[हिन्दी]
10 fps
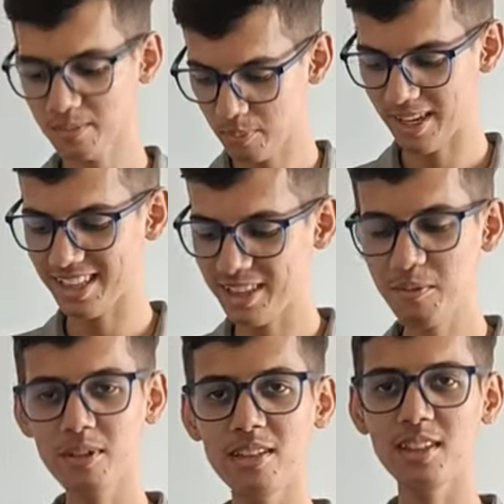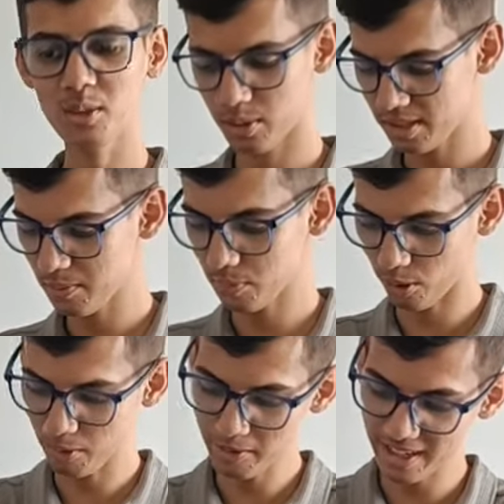इस पहनते पहनते थोड़ी सी
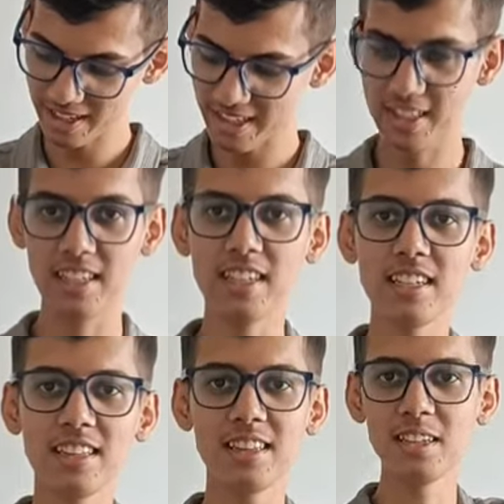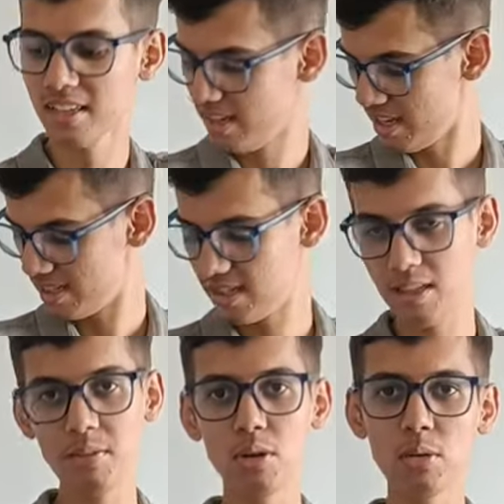प्रॉब्लम आ गई है देखिए इतनी
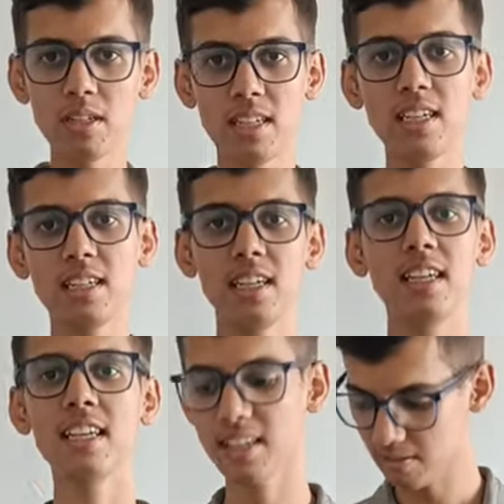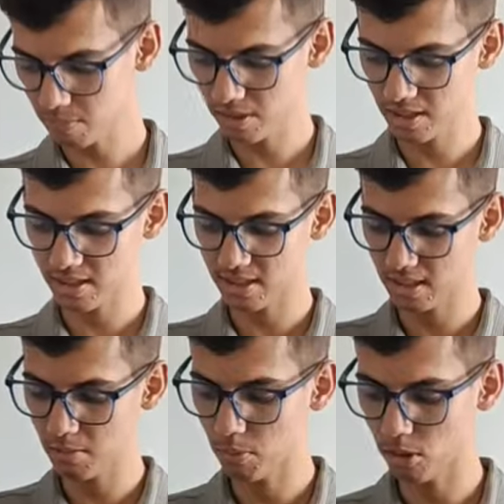स्लीव ये ओवर साइज है ठीक है पर ये
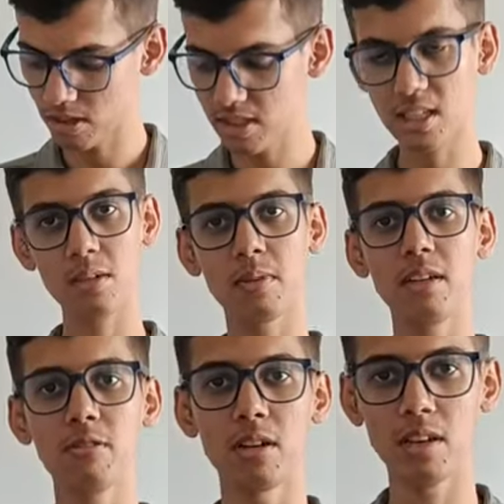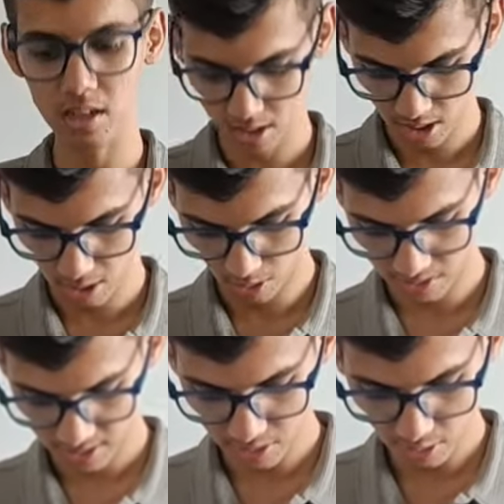स्लीव बहुत ही ज़्यादा बड़ी हो गई है और
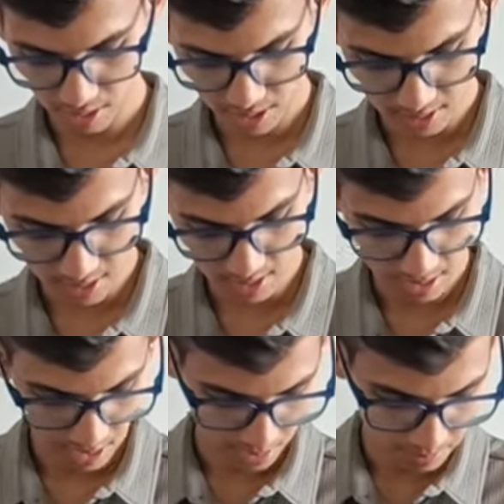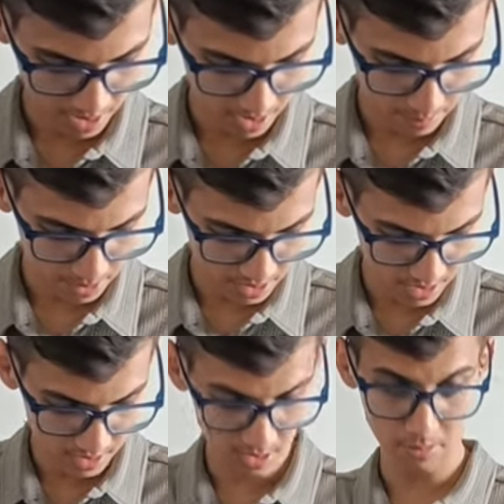इसकी जो लेंथ है हम यहाँ पे
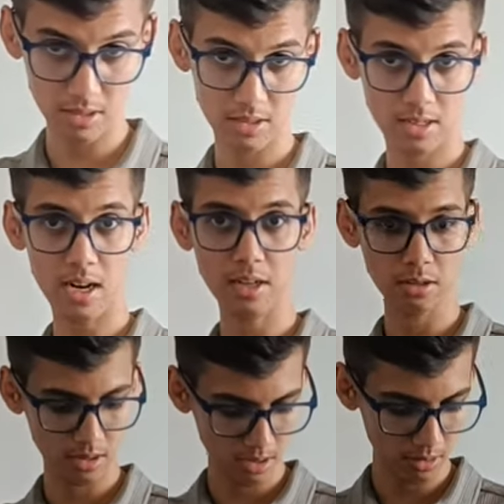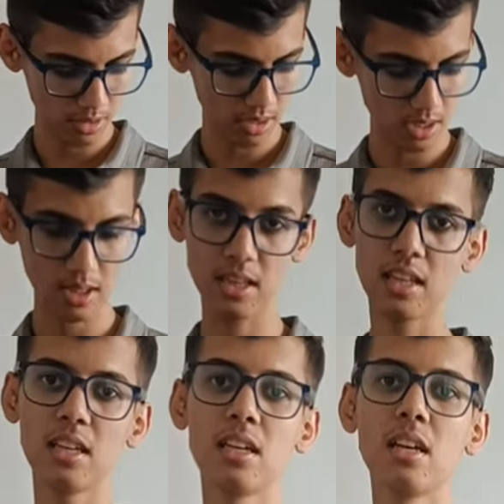जीन्स हमारी स्टार्ट होती है और ये लेंथ
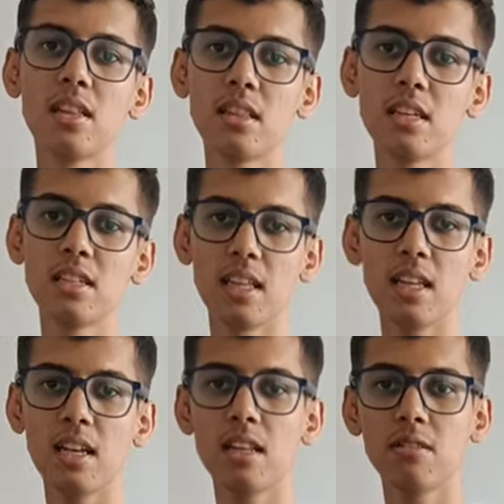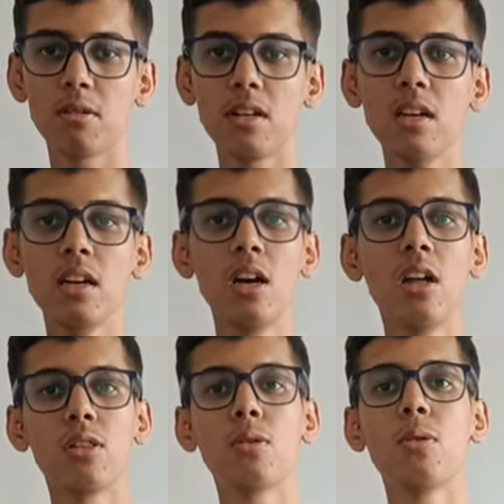देखिए इतनी ज़्यादा लेंथ हो गई है
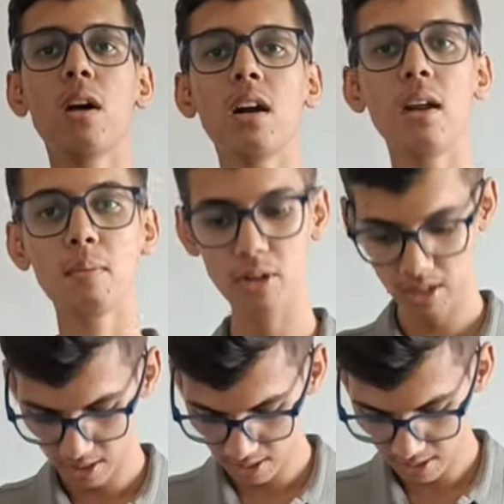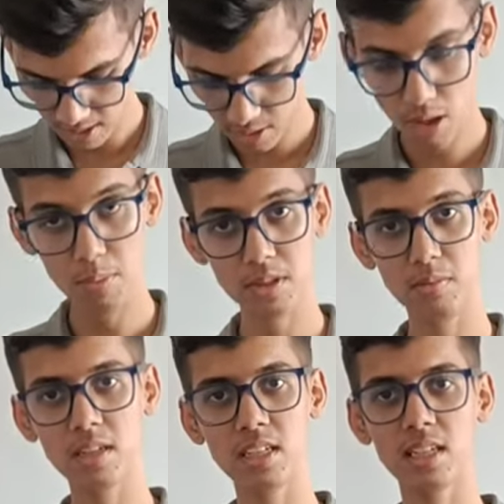तो अगर आपको ये लेना है तो आप
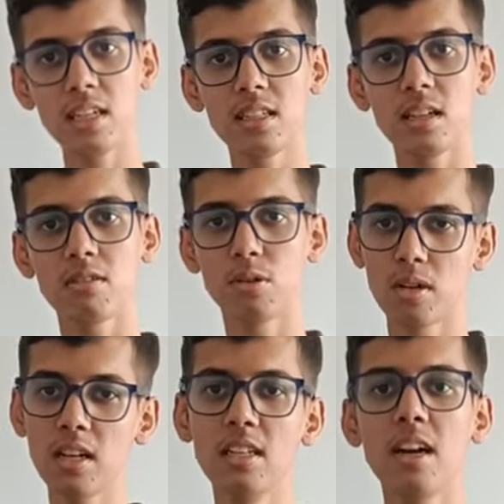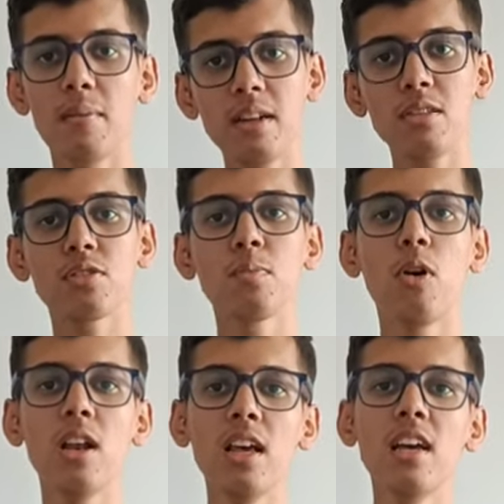इसमें एक साइज़ छोटी लीजिए हमारे तो
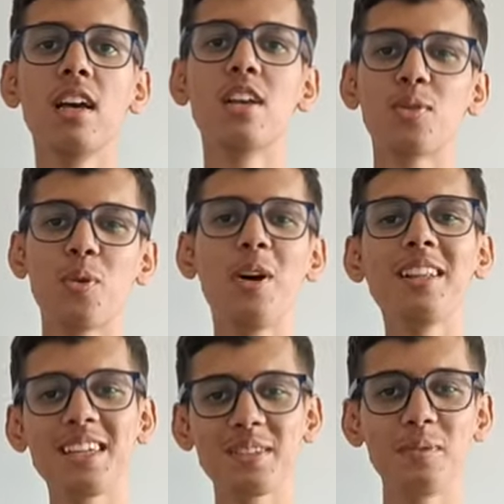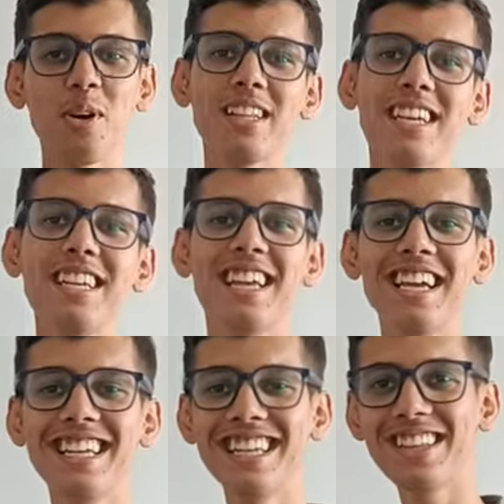स्मॉल है स्मॉल से स्मॉल साइज़
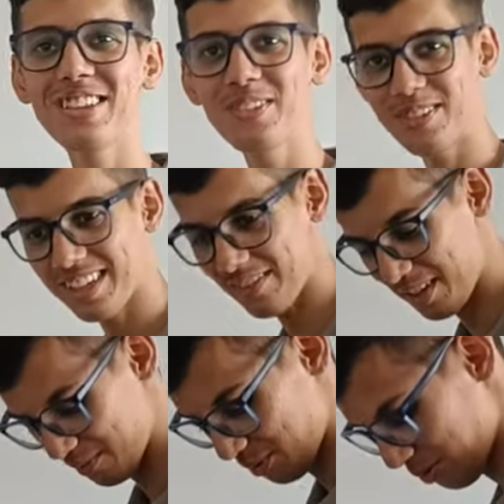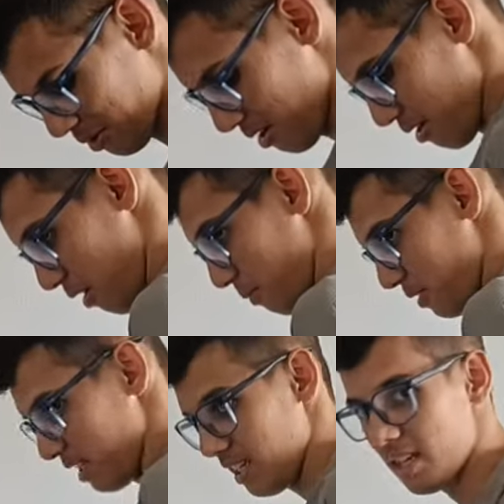है ही नहीं तो फिर अभी हम तो
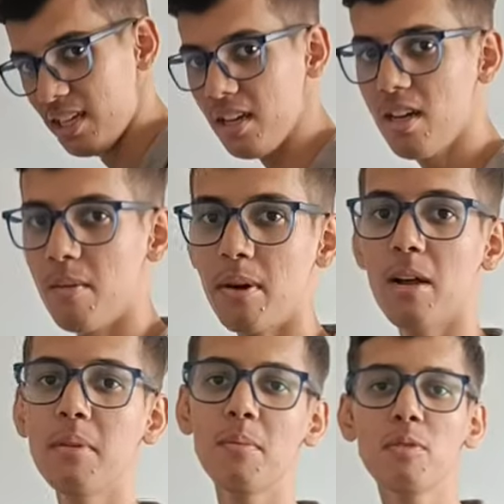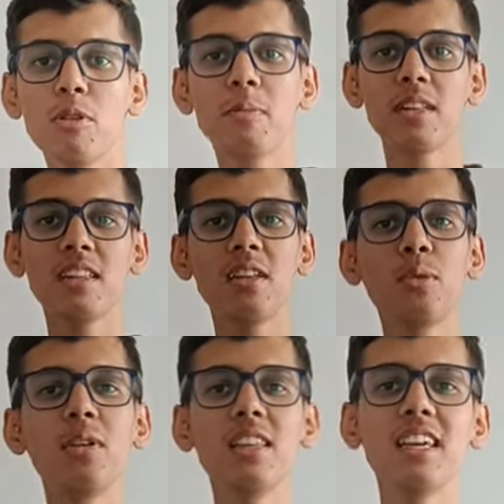ऑप्शन ही नहीं है पर अभी हम कोई बंदा
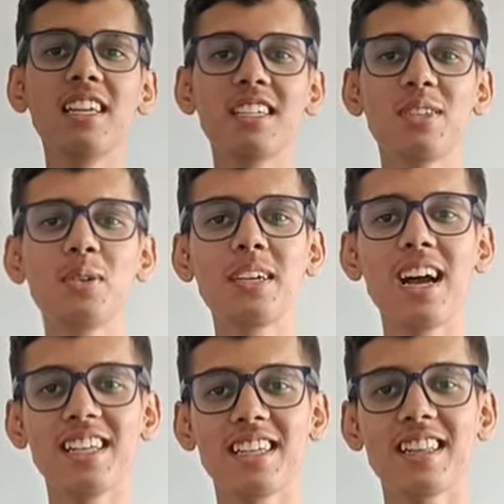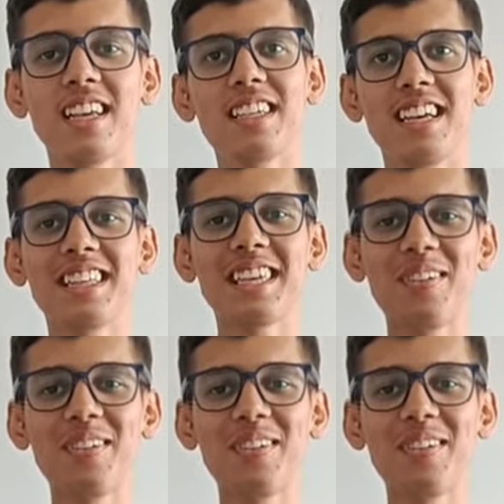ढूंढते हैं जिसको ये आ सकता है शायद